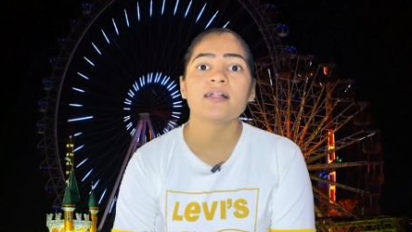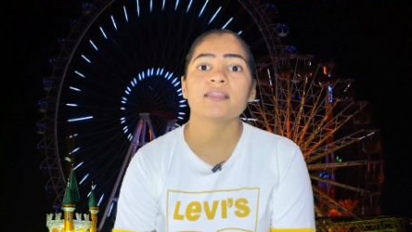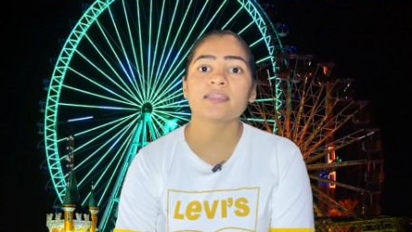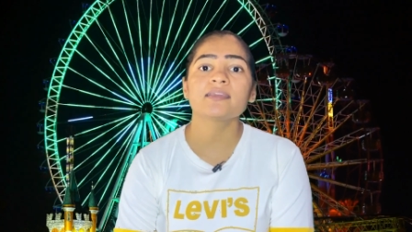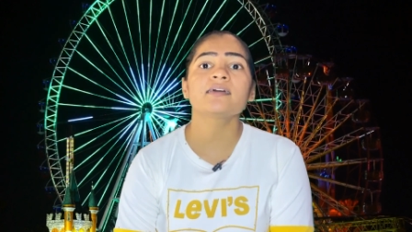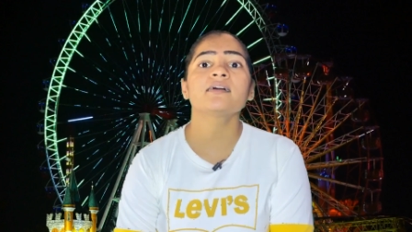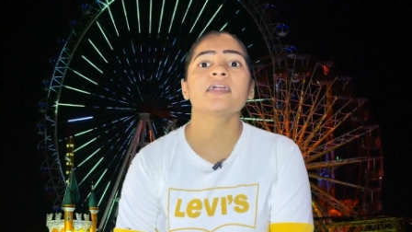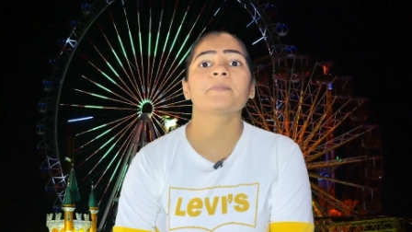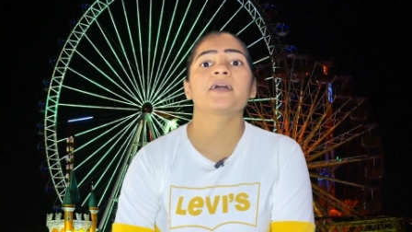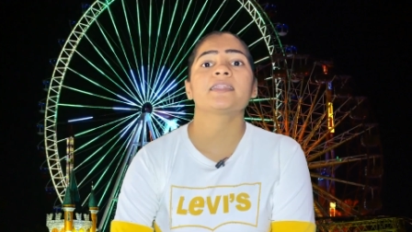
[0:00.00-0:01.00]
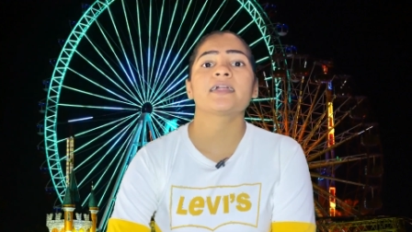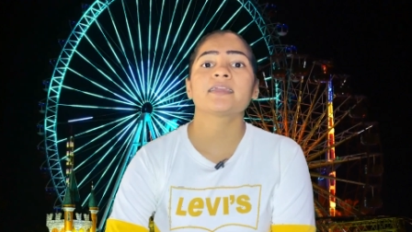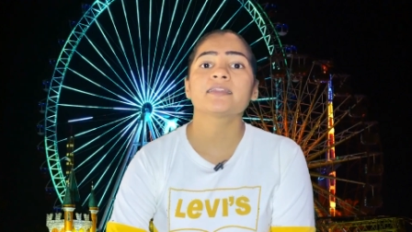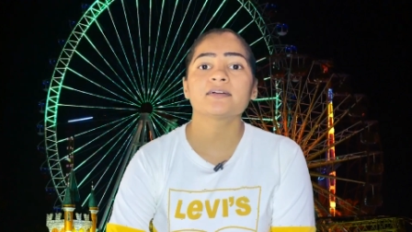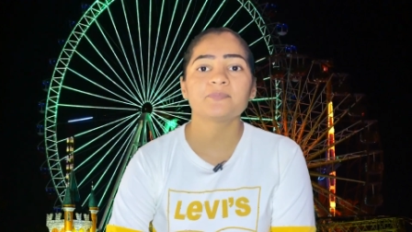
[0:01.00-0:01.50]
लेकिन अगर आपका
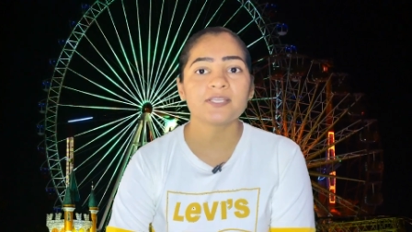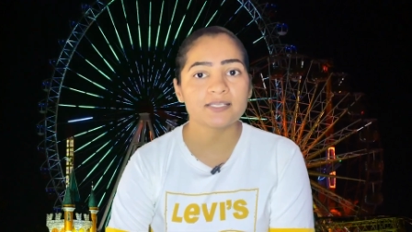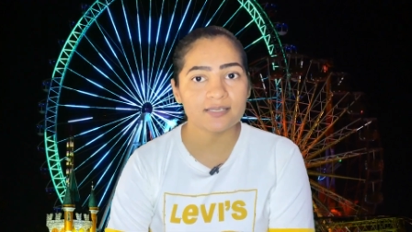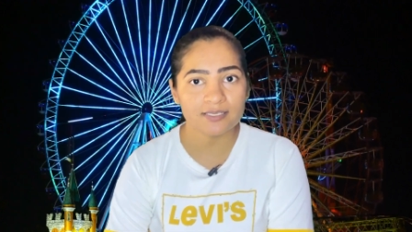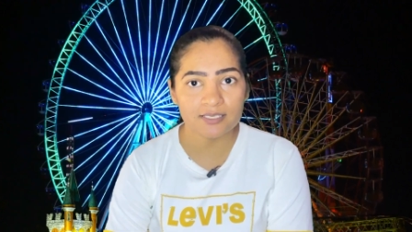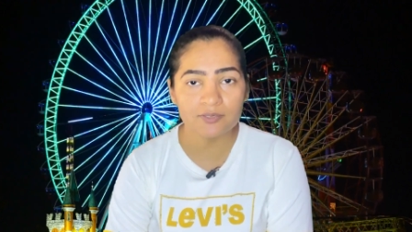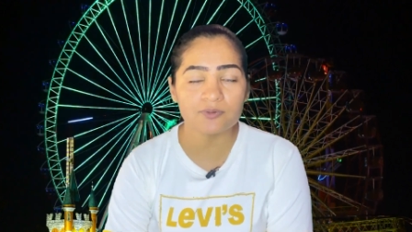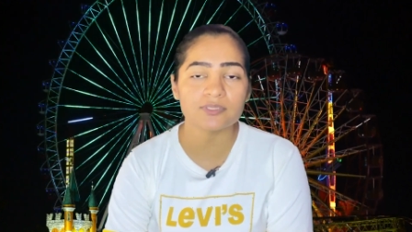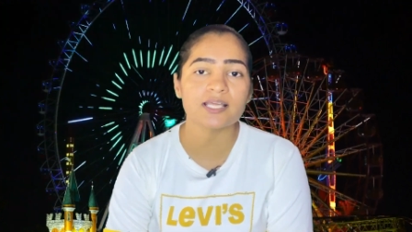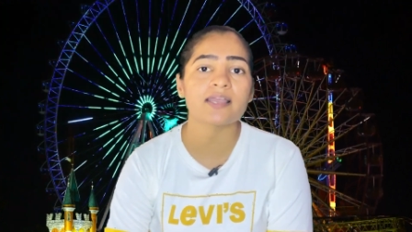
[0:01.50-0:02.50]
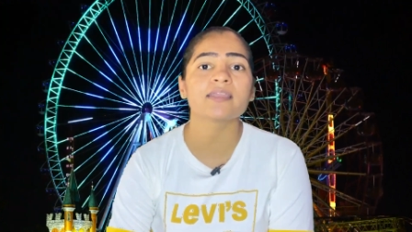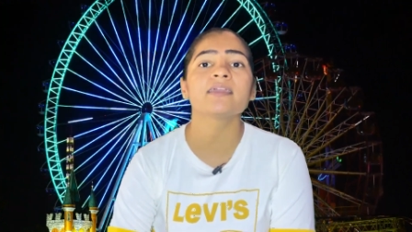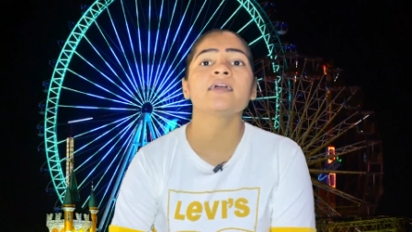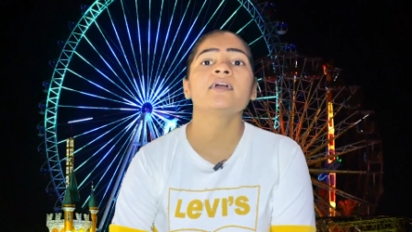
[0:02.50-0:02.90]
टारगेट कंप्लीट नहीं होता है